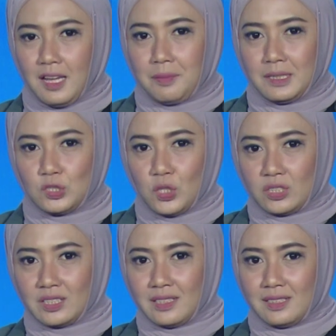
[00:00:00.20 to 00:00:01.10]
Tahapan
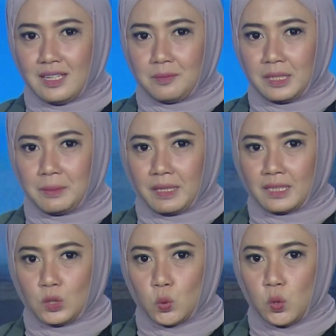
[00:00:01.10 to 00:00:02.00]
sortir dan
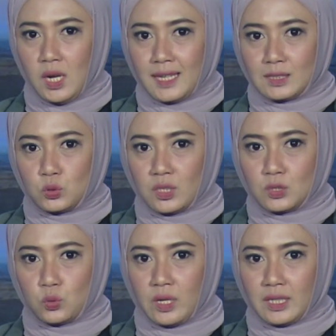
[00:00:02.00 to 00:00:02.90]
pelipatan ulang
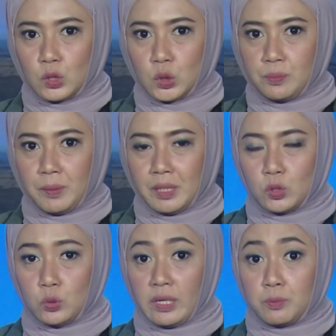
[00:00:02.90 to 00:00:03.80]
surat suara untuk
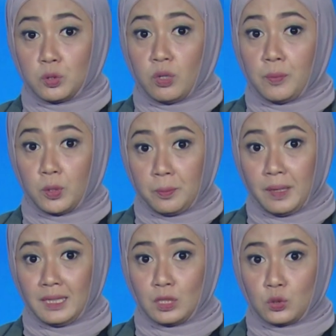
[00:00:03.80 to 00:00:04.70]
pemilu
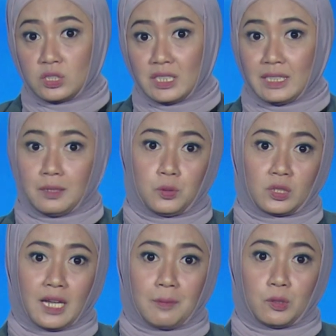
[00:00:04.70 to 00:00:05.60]
2024 terus
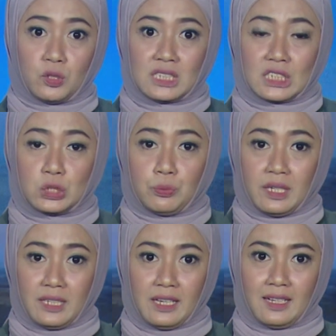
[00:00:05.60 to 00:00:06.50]
dikebut KPUD
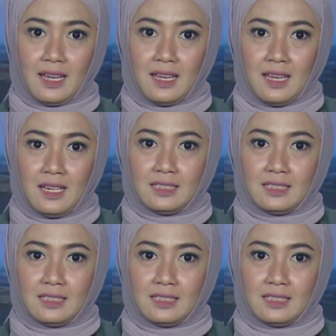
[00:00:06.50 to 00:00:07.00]
sejumlah daerah.